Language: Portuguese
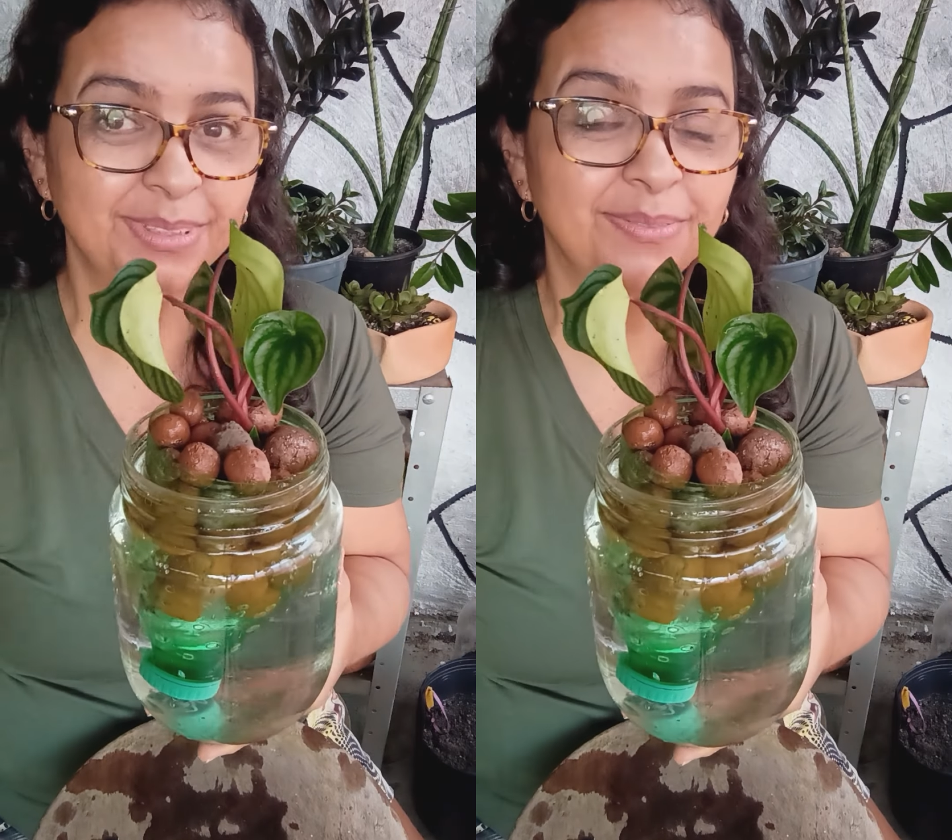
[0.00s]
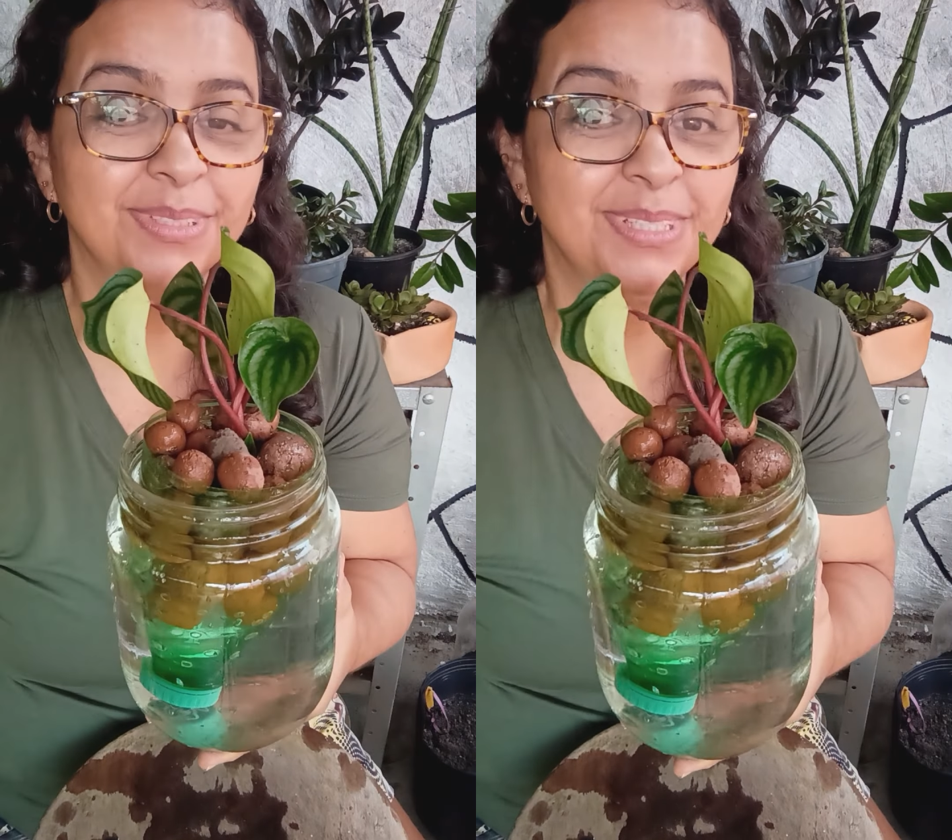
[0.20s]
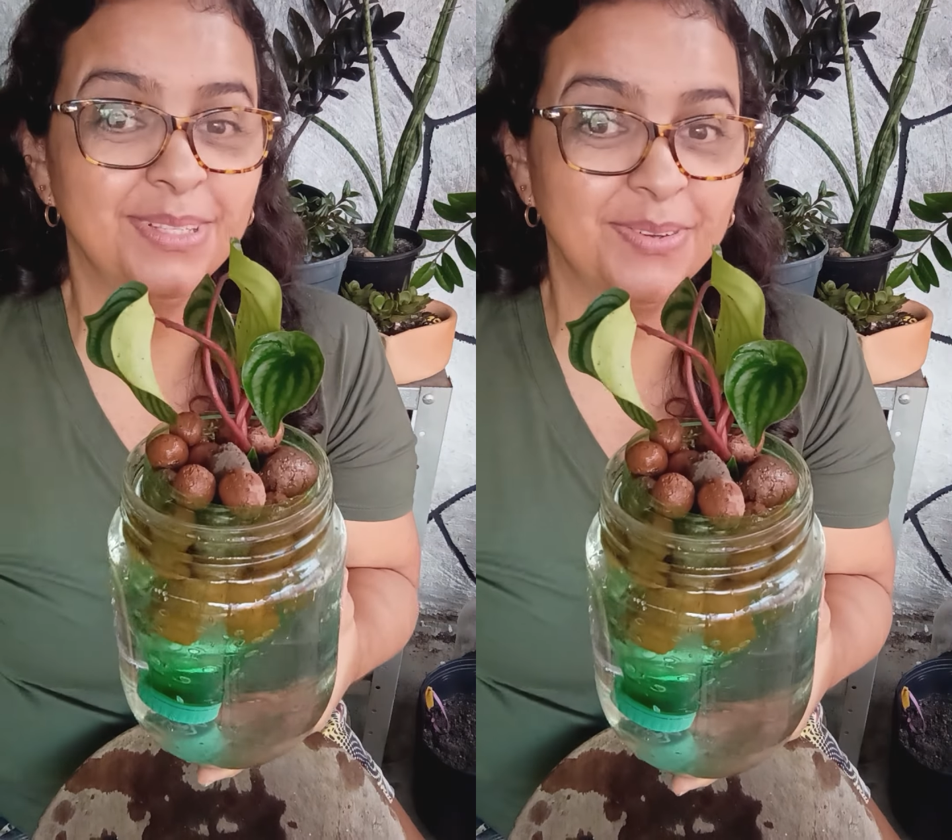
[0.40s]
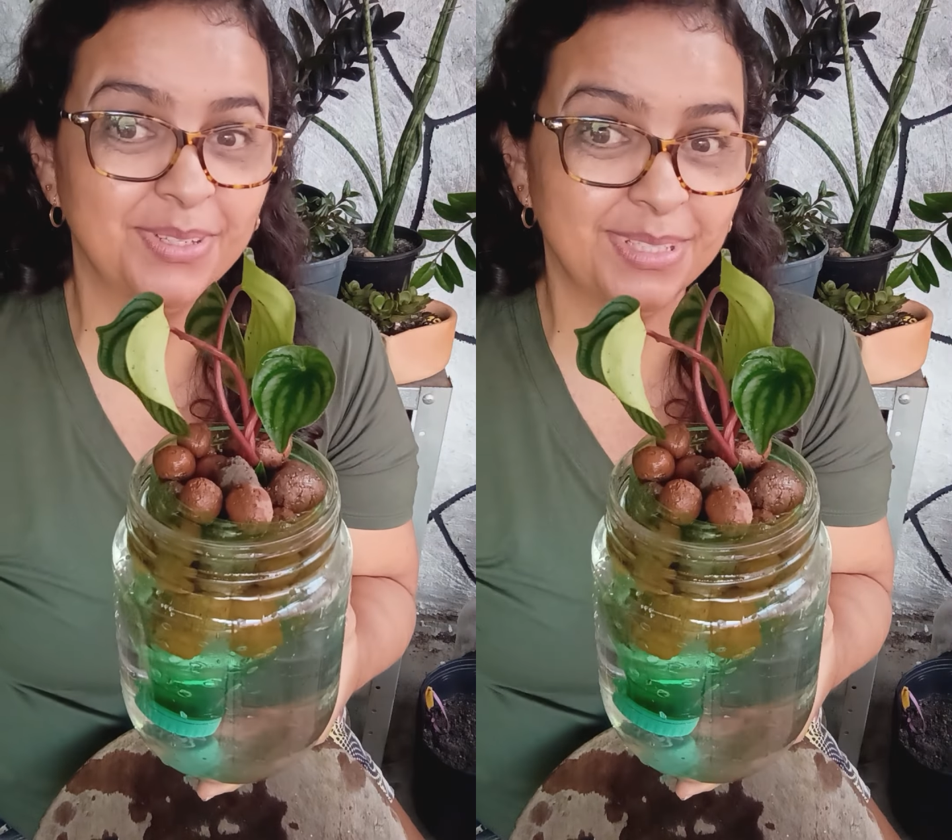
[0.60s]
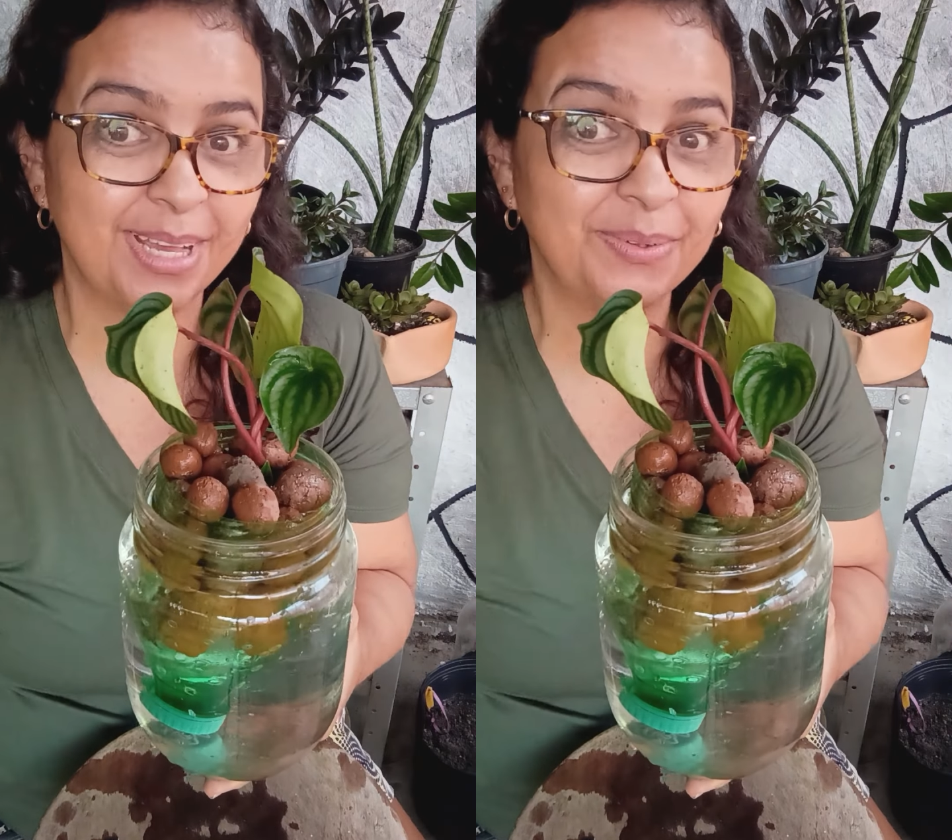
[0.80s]
se vocês
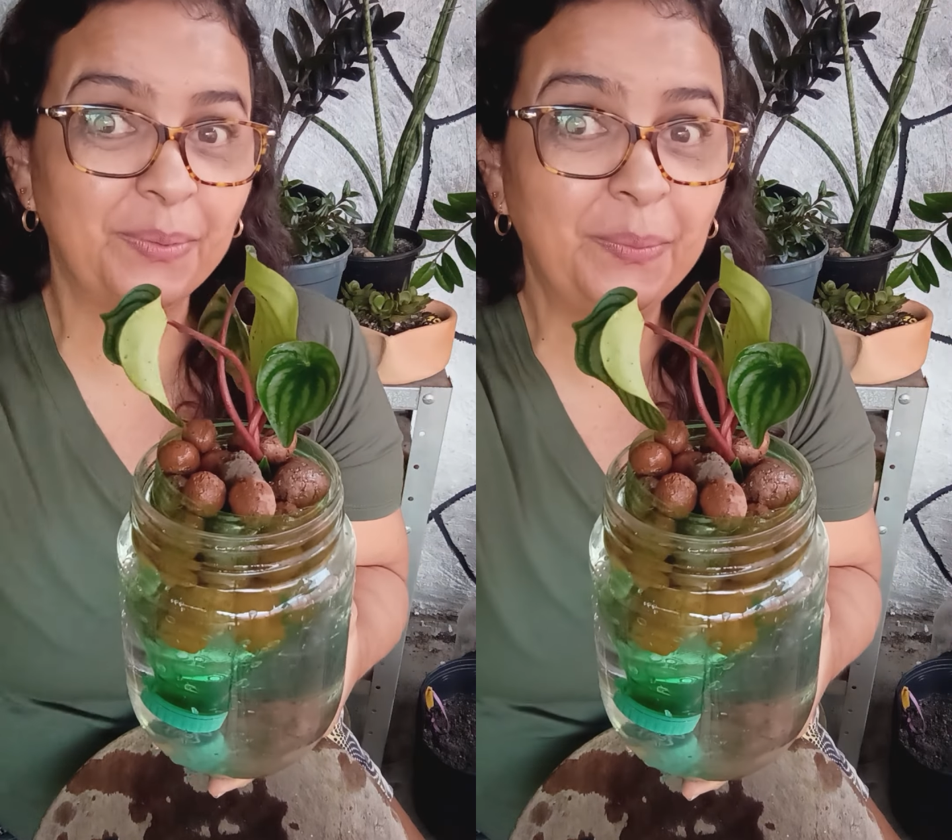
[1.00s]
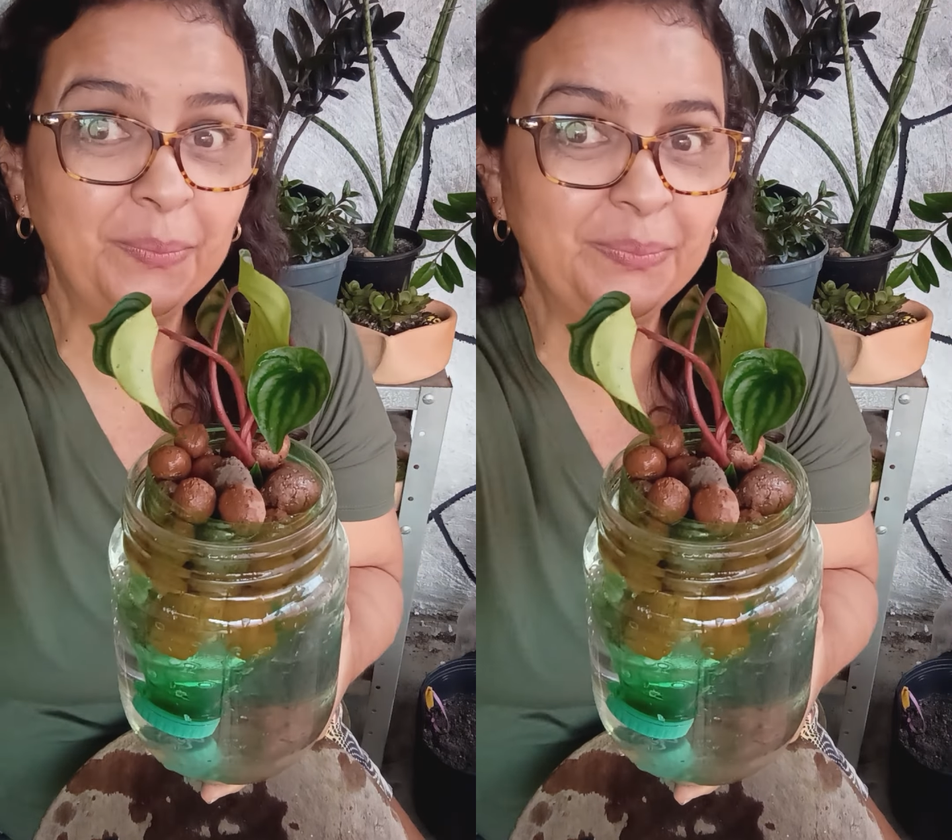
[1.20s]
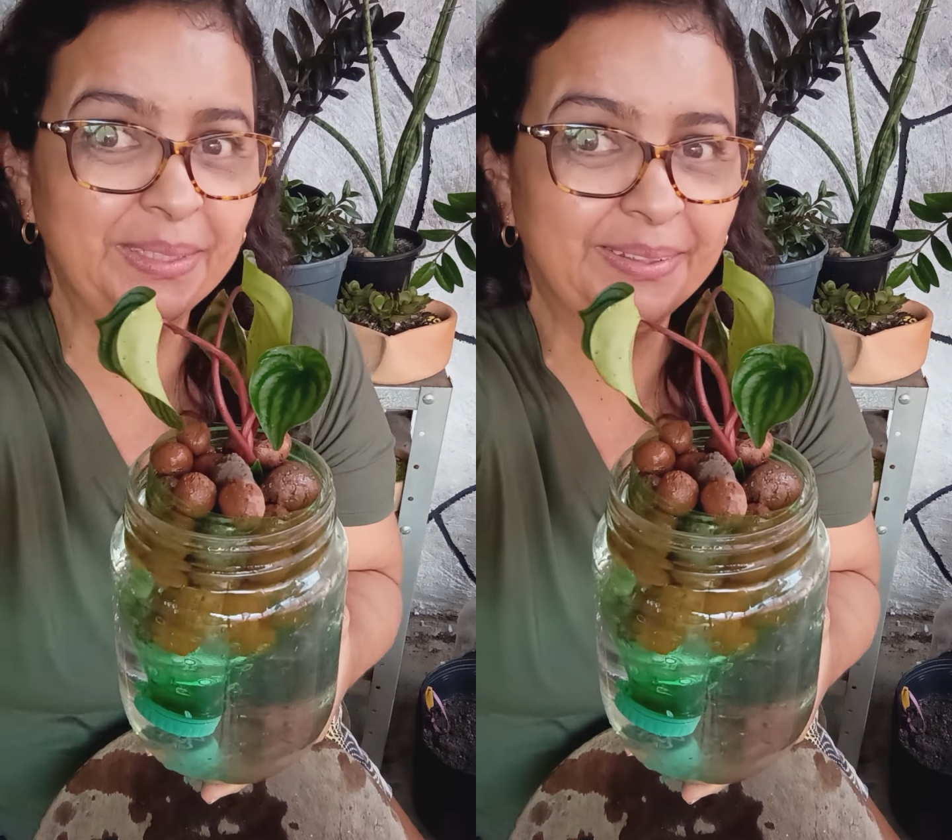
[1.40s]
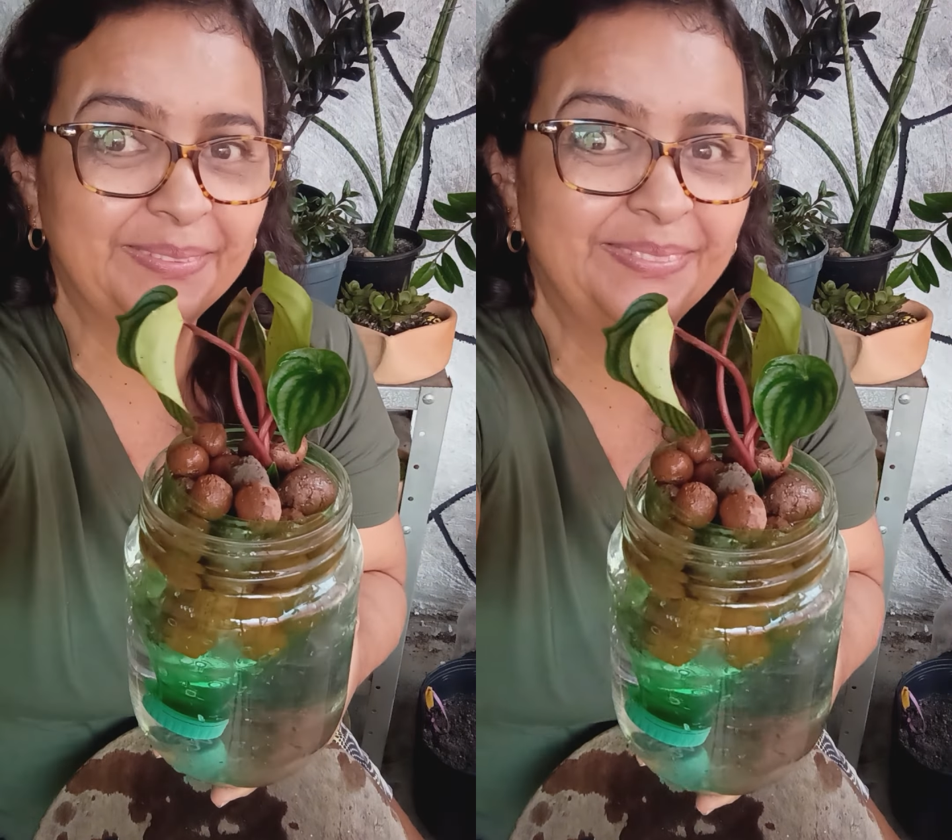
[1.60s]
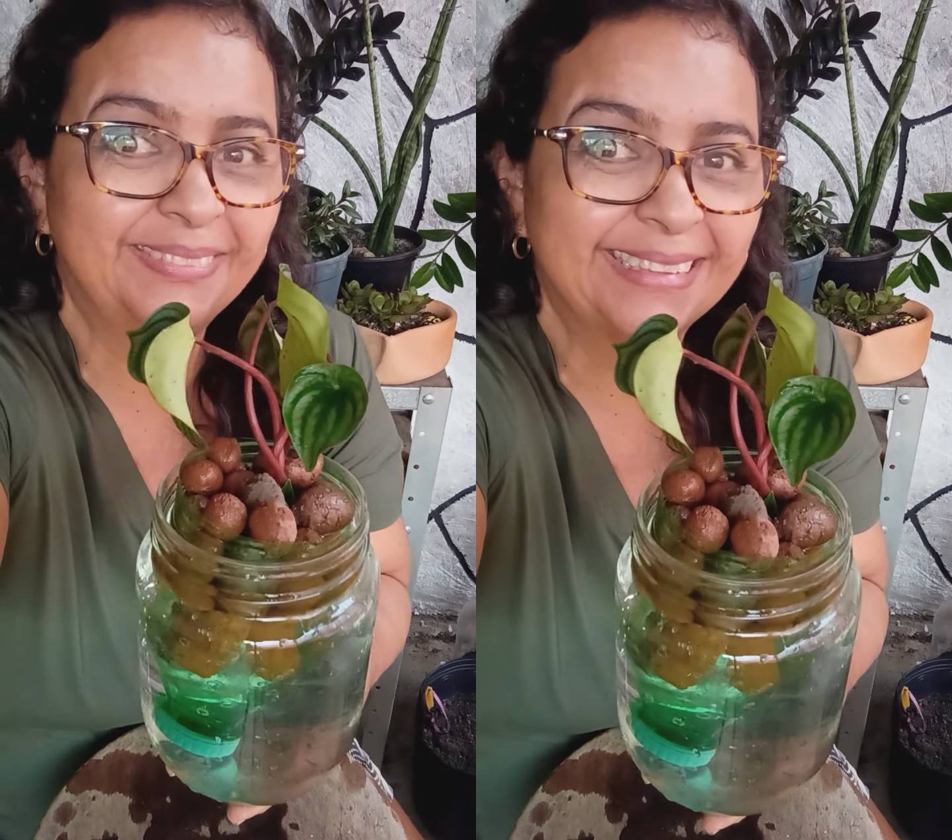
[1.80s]
gostaram ou
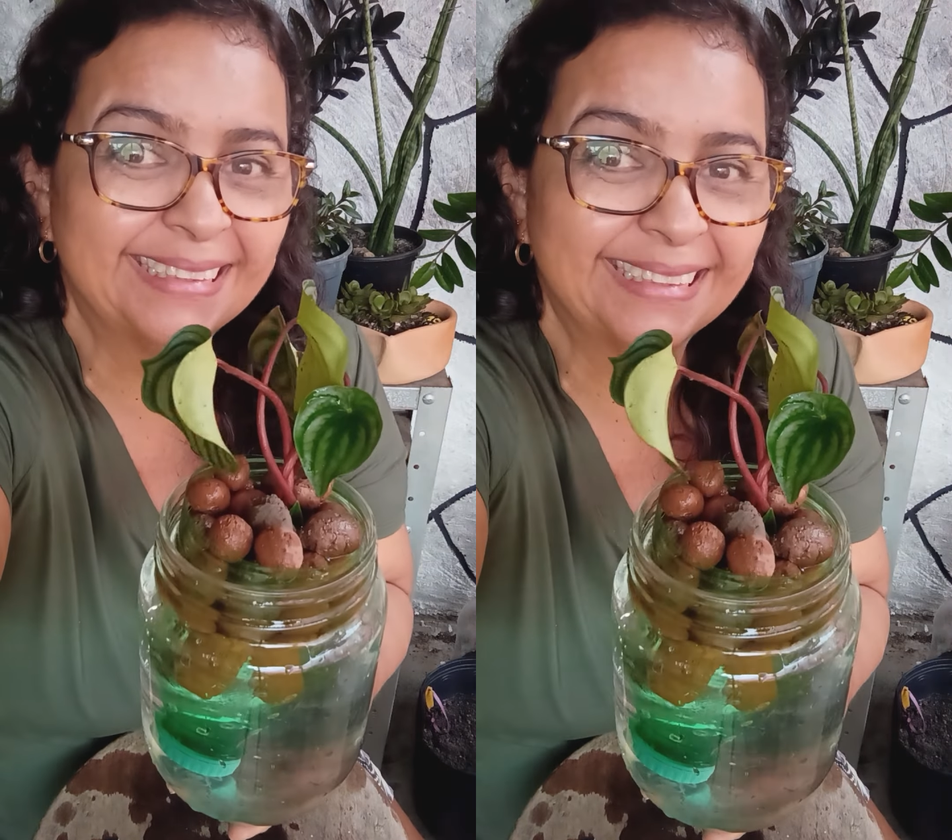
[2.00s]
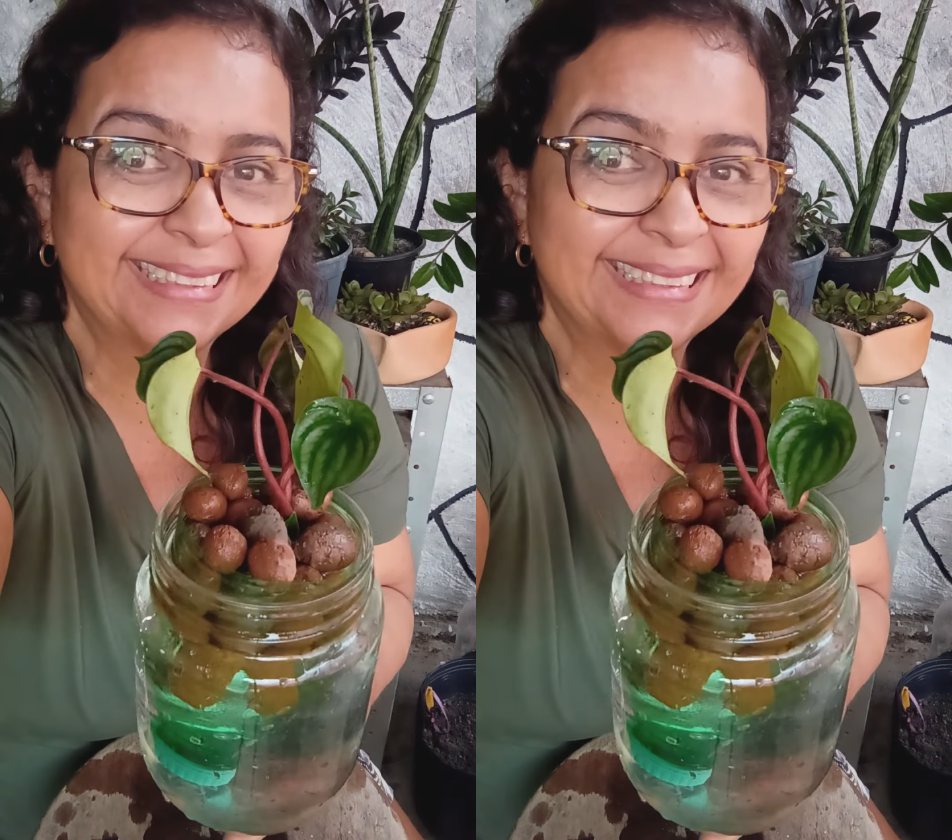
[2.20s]
não.